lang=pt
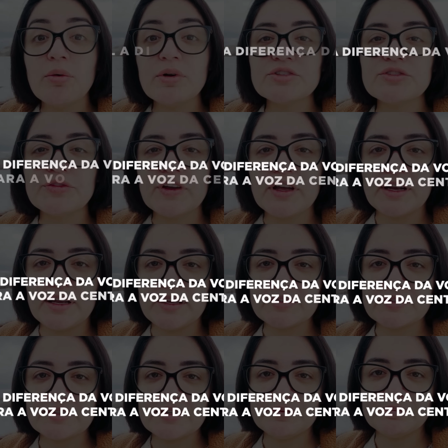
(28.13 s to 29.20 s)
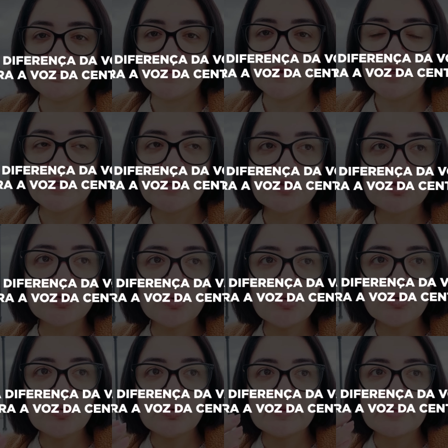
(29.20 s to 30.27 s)
a diferença
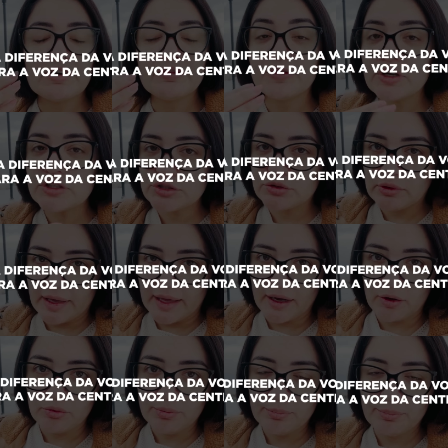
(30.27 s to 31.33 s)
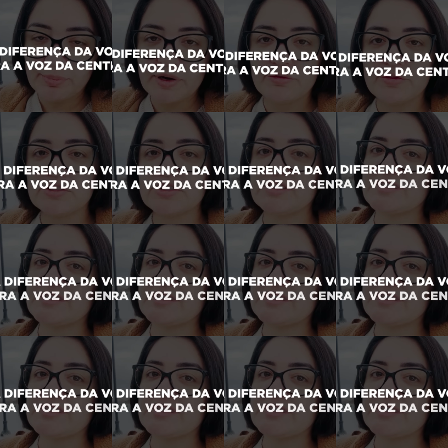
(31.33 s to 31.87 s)
do, da voz do ego para a voz da